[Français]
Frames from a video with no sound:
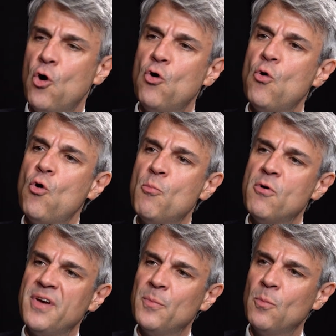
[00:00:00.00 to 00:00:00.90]
au
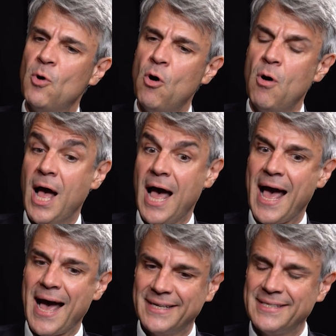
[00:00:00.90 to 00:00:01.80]
mauvais moment
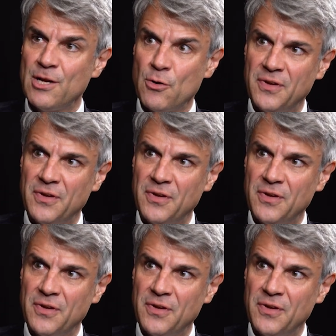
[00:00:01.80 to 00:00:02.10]
acter le